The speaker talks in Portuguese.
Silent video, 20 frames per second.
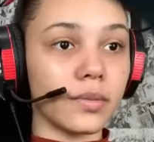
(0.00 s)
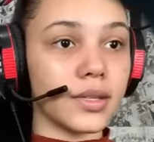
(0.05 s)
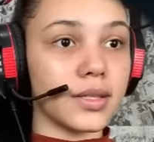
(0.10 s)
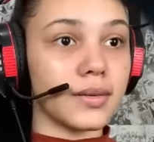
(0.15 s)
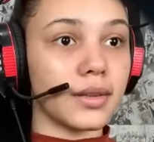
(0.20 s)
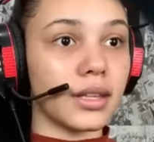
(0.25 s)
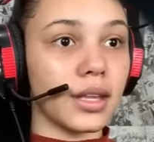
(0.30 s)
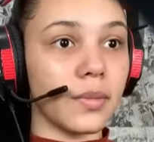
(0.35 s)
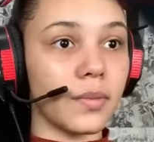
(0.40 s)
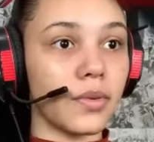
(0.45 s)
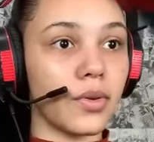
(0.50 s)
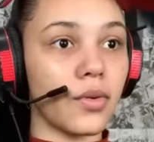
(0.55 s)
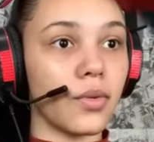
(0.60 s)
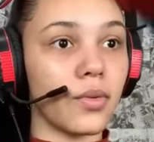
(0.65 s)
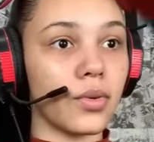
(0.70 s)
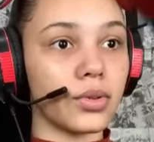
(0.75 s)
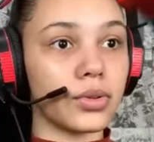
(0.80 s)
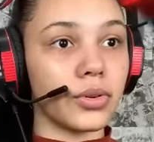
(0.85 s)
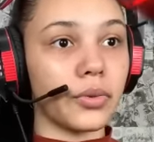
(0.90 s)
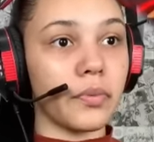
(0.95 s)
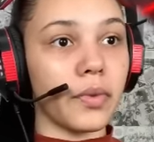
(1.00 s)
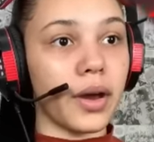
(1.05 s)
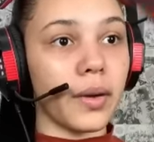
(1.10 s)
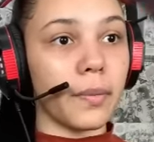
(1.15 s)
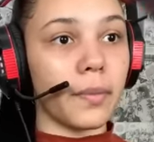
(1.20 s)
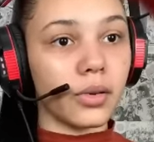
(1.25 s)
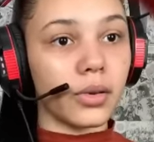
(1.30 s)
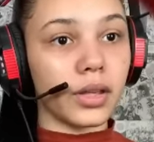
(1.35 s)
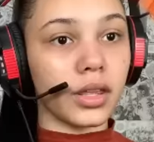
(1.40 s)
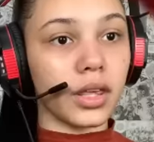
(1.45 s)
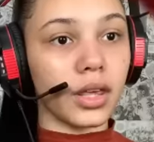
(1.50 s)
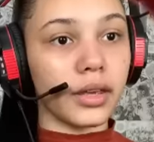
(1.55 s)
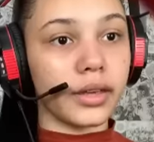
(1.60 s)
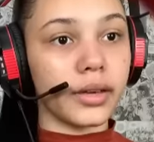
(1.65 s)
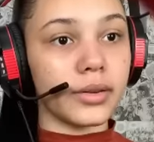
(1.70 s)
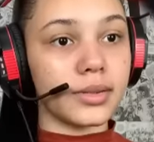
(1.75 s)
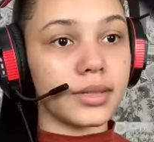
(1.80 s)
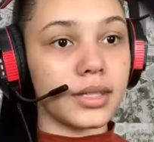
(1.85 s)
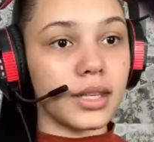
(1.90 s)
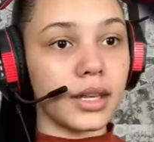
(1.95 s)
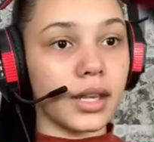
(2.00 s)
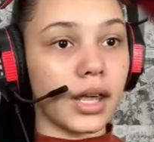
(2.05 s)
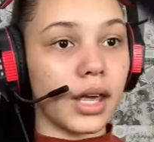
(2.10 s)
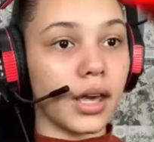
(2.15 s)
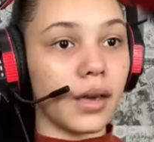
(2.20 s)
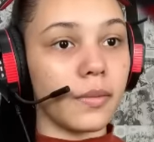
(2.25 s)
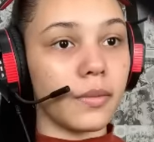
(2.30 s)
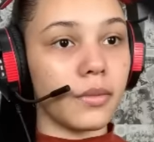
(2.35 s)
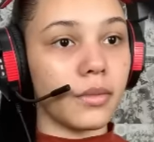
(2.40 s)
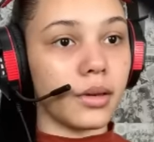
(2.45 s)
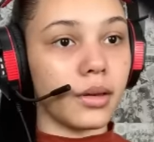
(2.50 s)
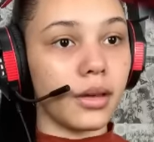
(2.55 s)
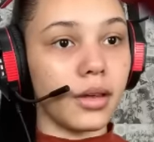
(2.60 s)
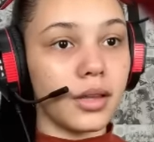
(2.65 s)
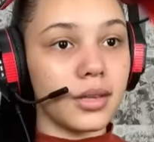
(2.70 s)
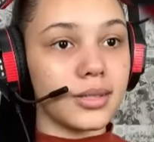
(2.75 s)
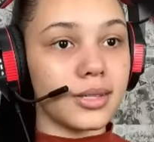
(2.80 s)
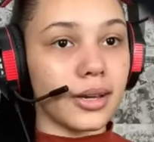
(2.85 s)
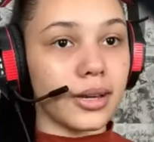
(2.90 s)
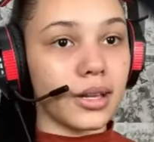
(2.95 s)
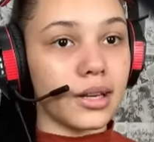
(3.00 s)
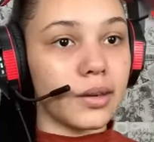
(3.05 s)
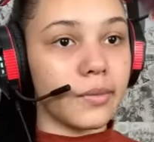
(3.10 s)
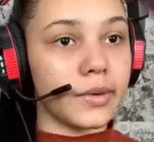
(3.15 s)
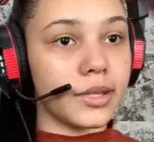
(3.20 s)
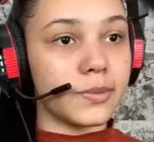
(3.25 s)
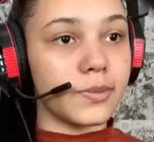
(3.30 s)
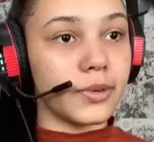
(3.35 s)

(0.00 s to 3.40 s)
mesmo tempo com outro mapa aqui, que é o cinema. Só que ele é mais